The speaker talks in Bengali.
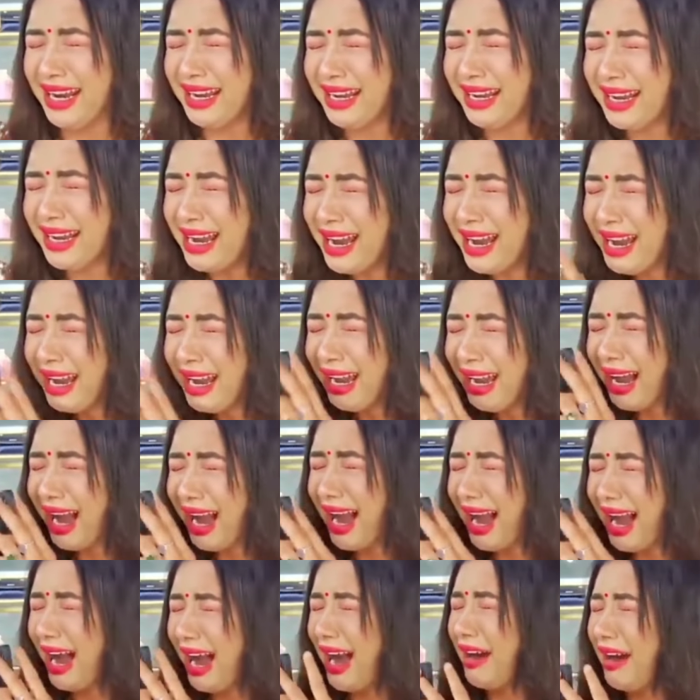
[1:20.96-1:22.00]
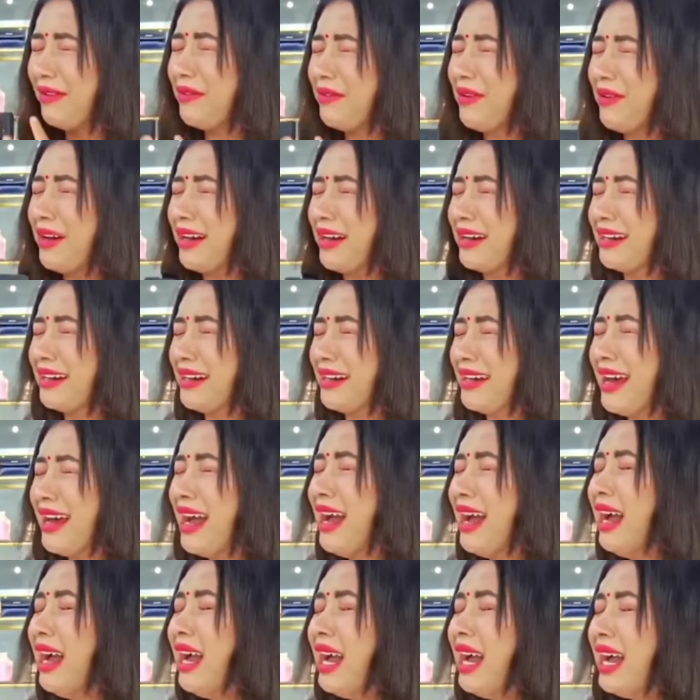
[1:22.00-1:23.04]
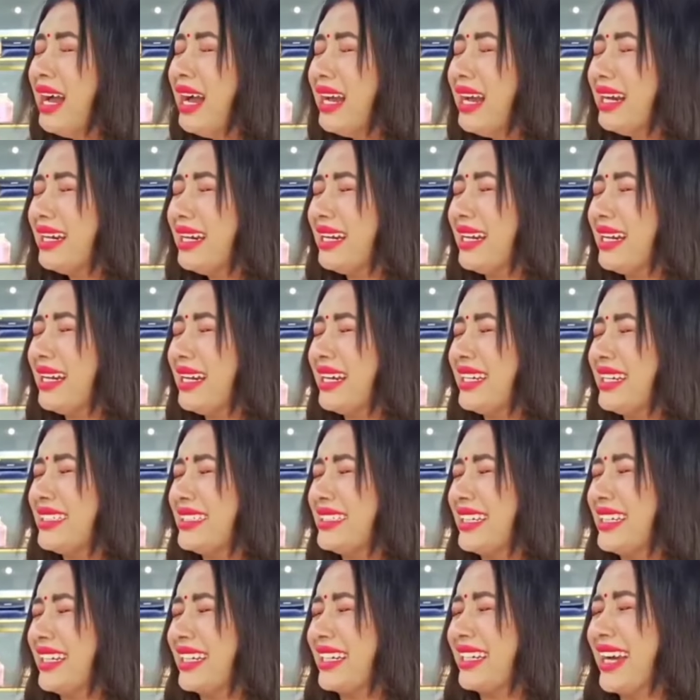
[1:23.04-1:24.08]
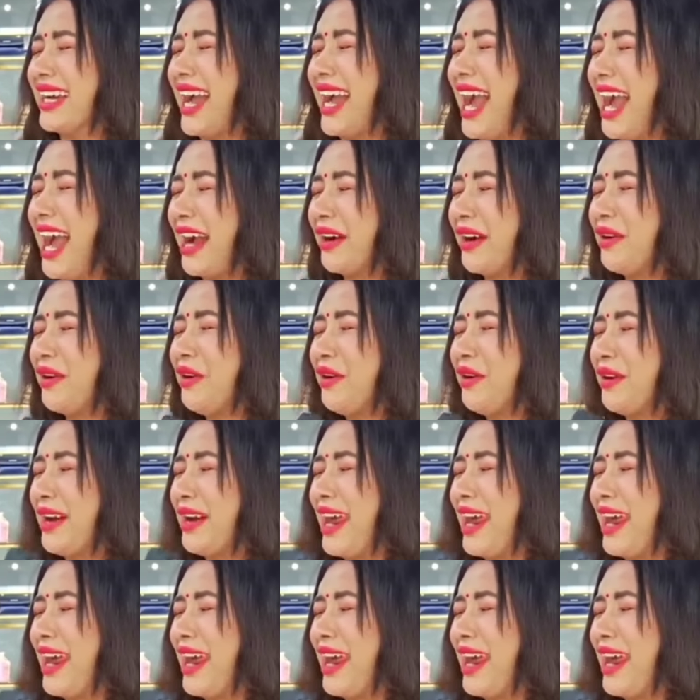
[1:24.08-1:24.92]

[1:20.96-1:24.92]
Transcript: স্বামীকে বাঁচাতে চেষ্টার কোনোই অন্ত নেই রূপে ফাতিমা তনির